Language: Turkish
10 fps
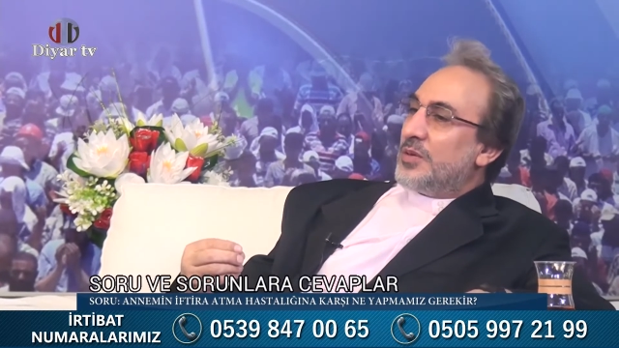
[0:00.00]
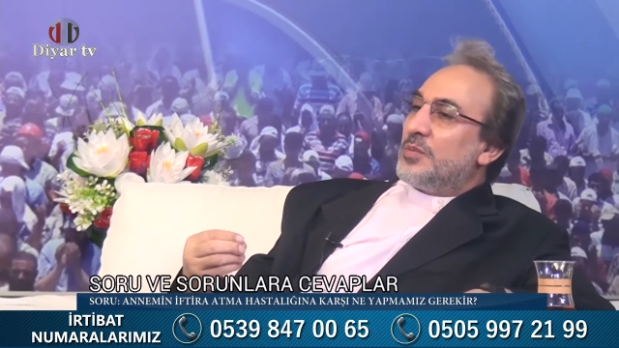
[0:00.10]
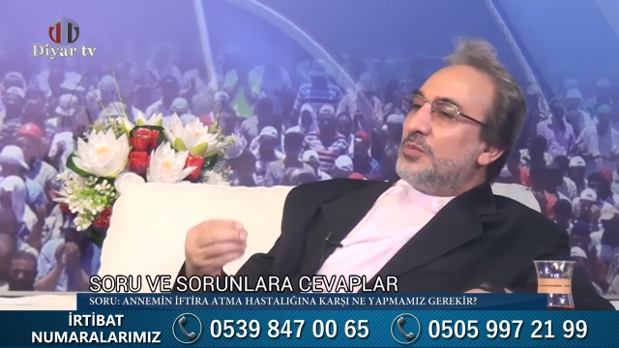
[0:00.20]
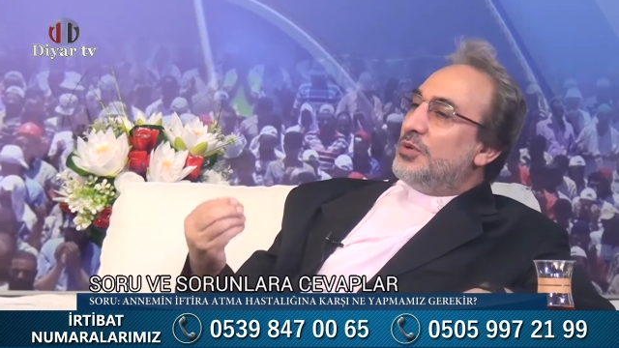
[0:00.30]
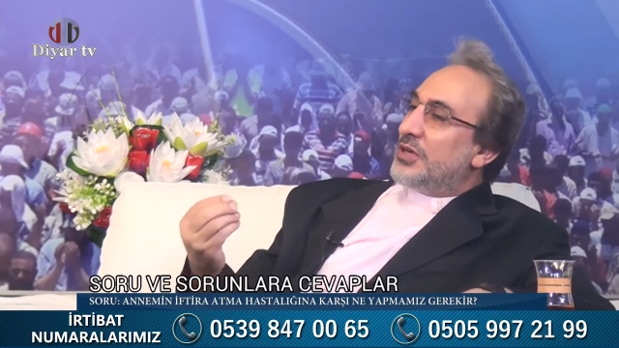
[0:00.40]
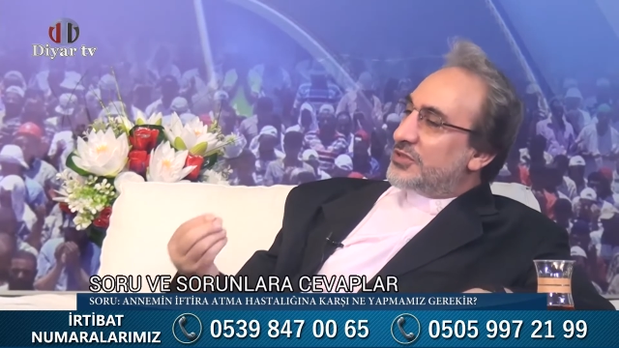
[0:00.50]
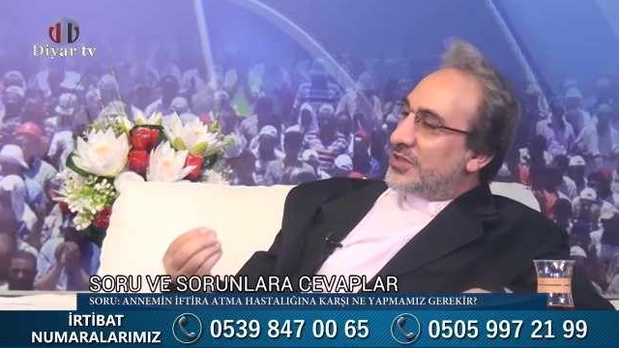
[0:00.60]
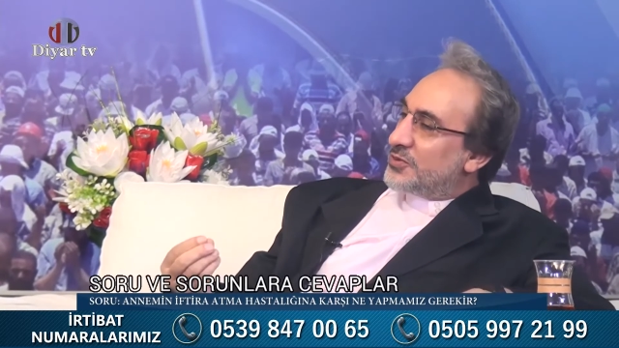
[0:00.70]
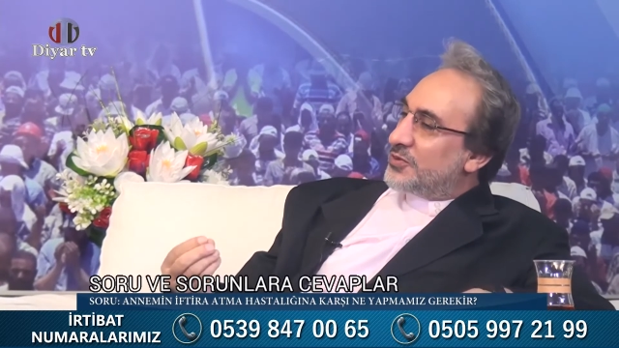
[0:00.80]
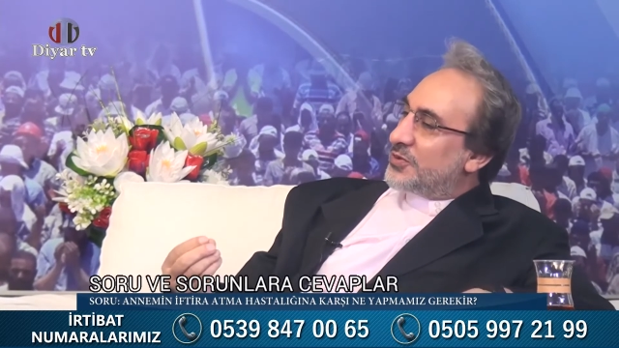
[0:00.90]
Bu yaştan
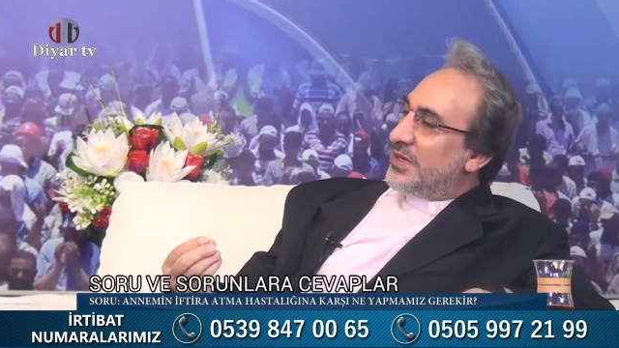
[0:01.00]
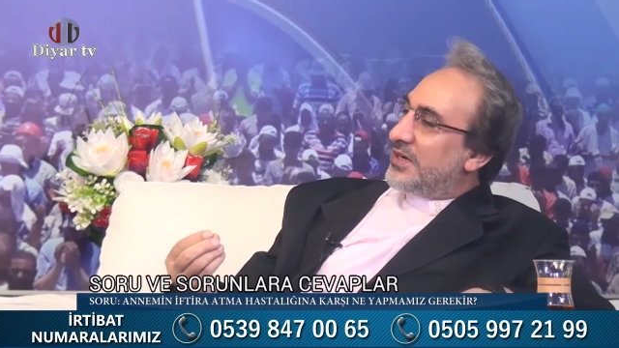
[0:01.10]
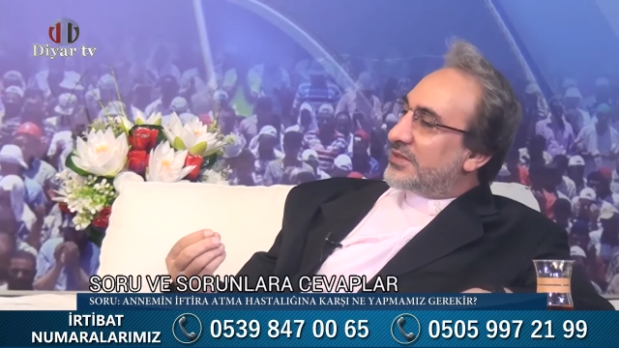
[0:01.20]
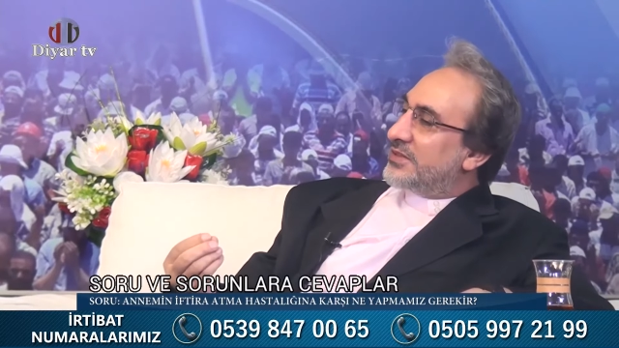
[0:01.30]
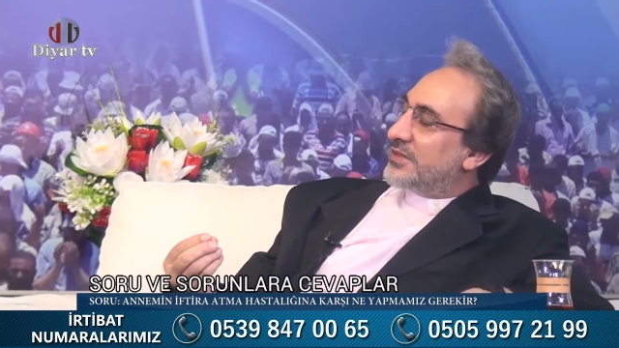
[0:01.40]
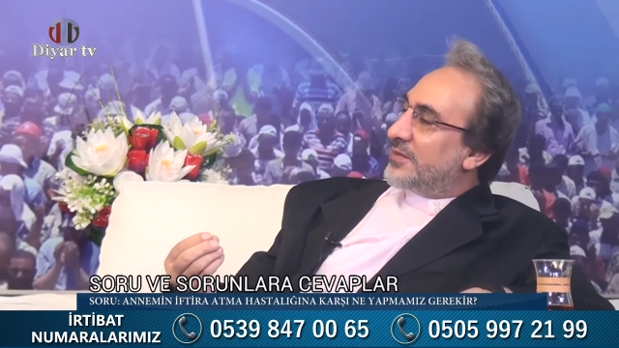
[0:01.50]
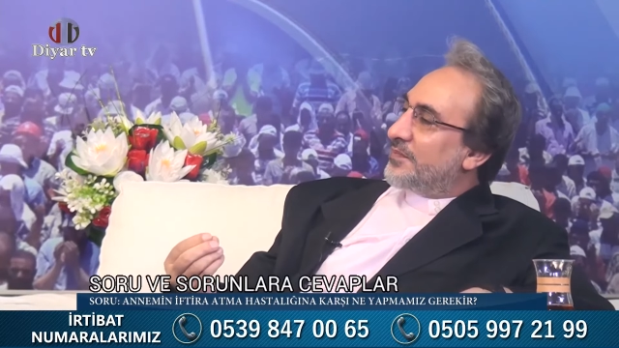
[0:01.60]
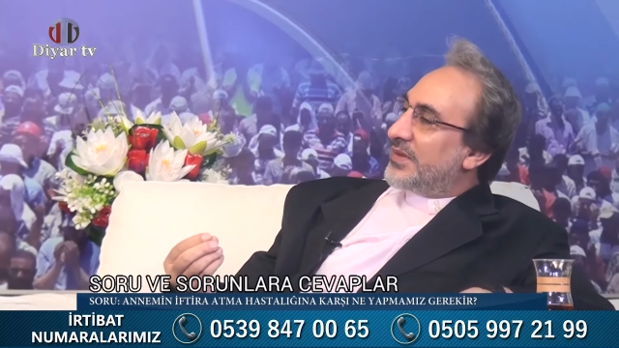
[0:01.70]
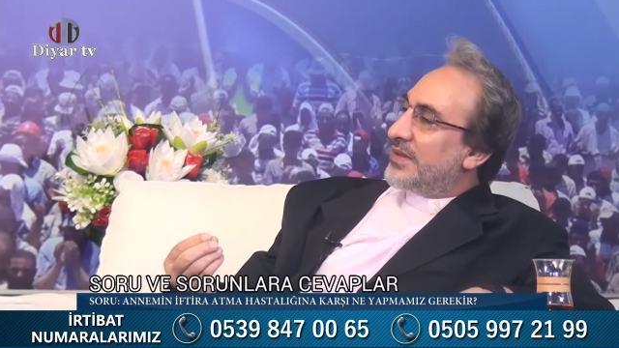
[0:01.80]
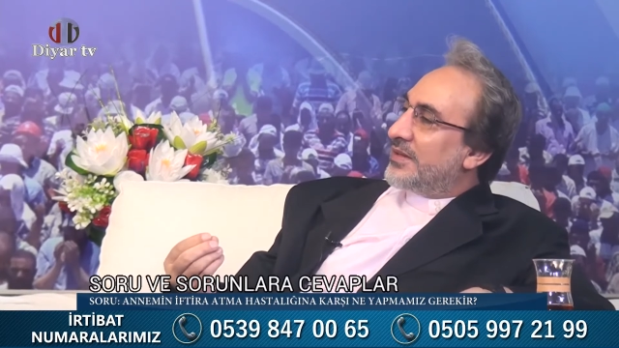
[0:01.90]
sonra artık
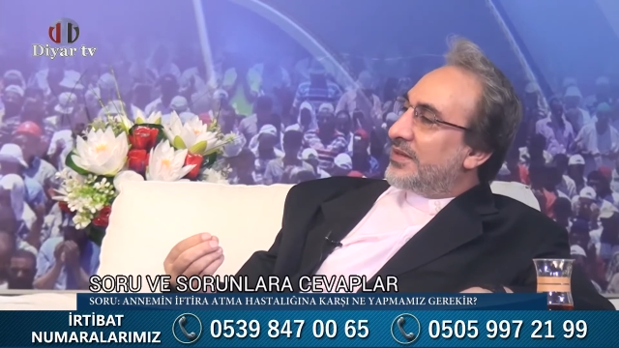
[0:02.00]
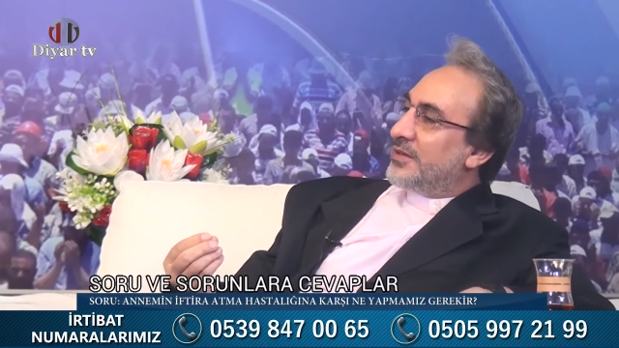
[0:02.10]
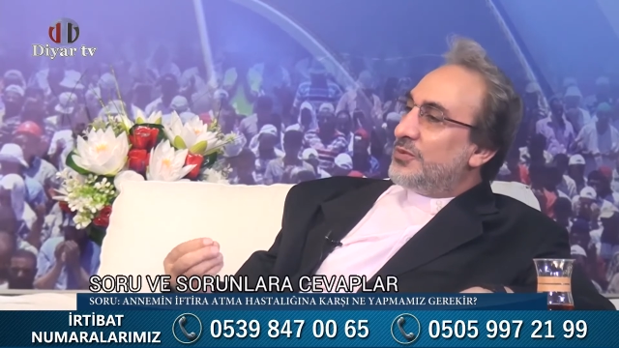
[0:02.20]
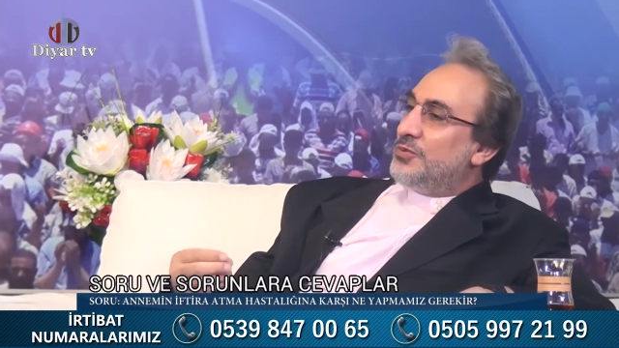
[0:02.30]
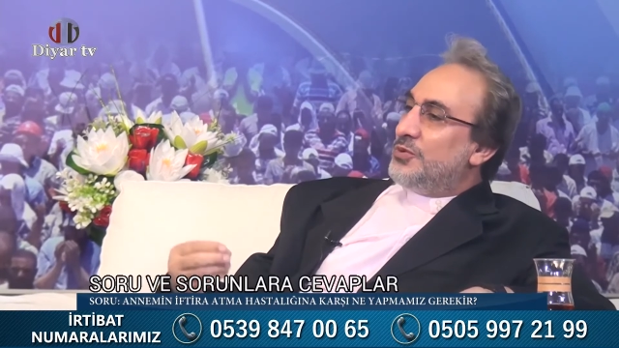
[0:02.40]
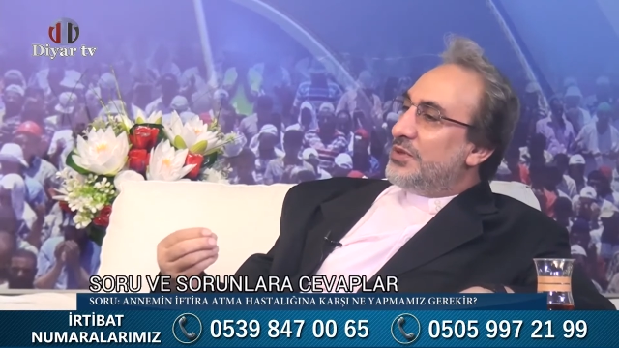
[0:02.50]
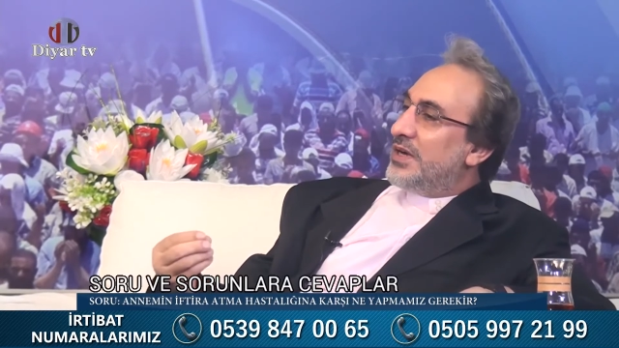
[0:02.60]
dünyaya